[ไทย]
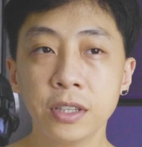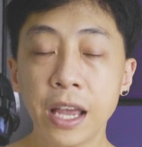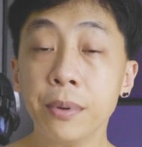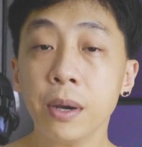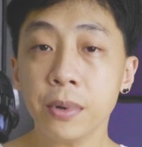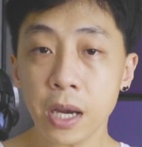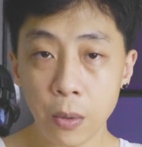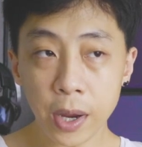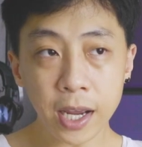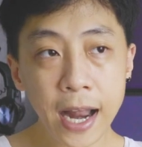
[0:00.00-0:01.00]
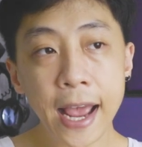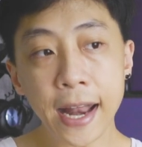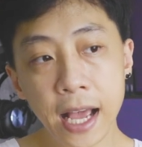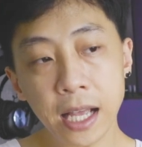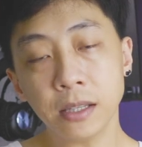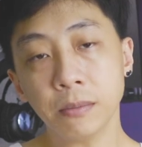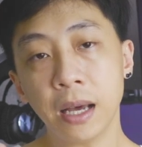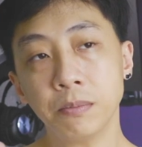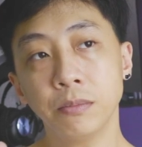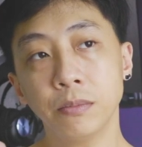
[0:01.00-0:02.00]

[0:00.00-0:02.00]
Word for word: ใส่เผื่อๆไว้ก็ได้นะฮะสำหรับ